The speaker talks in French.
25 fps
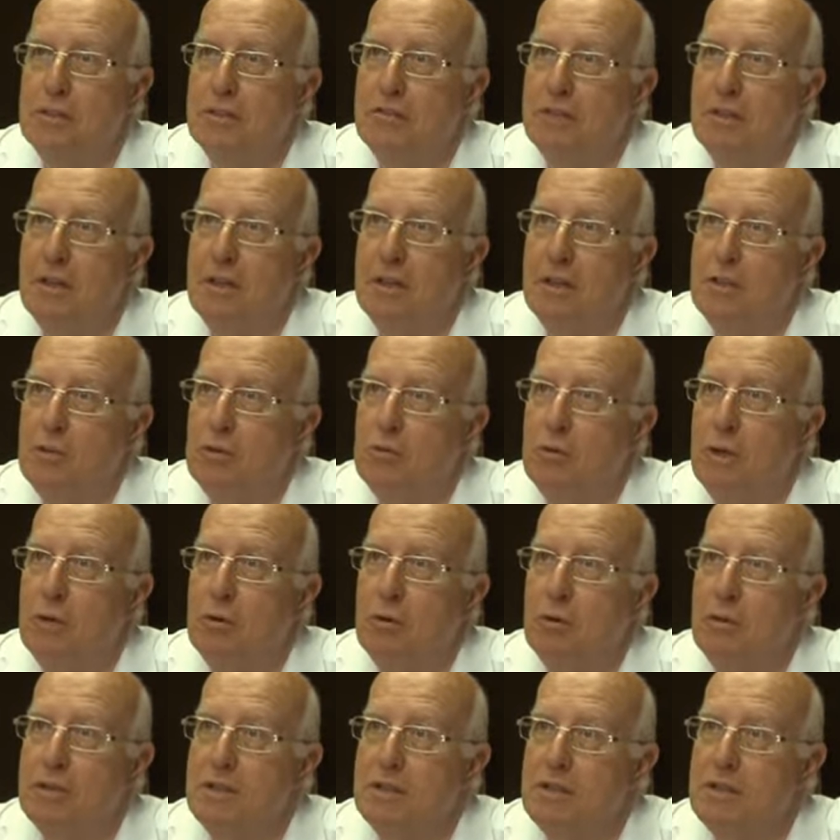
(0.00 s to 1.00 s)
un village de
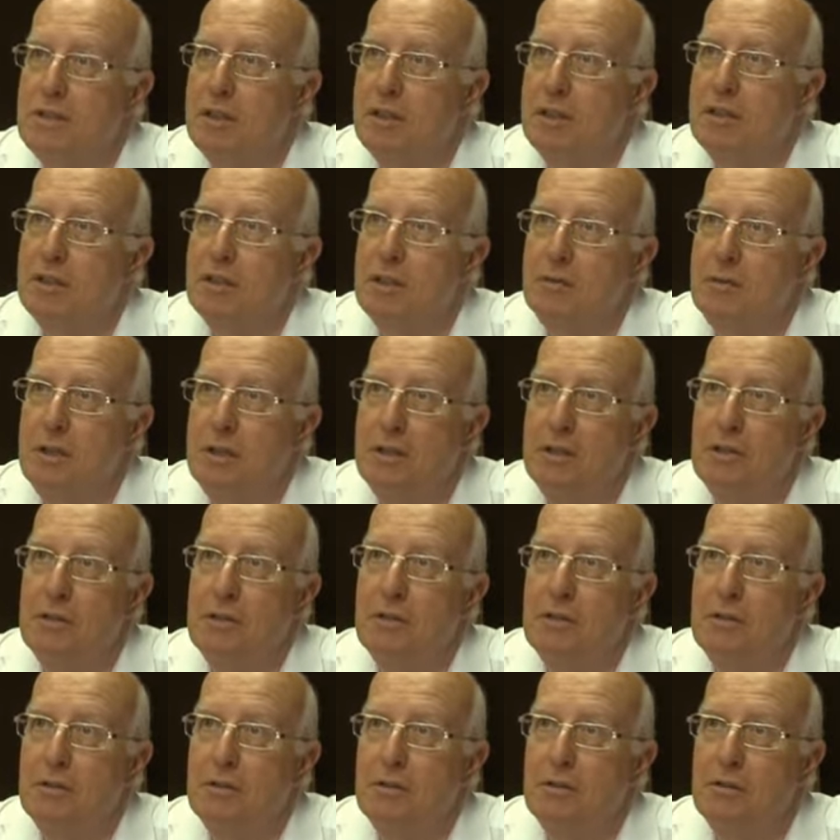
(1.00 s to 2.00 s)
1350
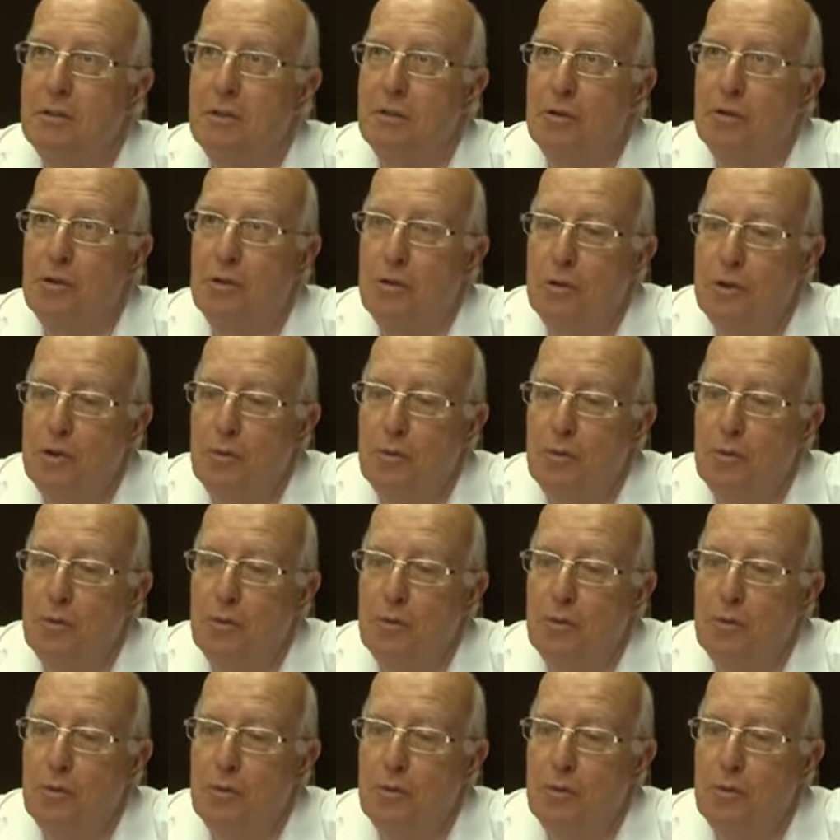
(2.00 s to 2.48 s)
habitants, euh,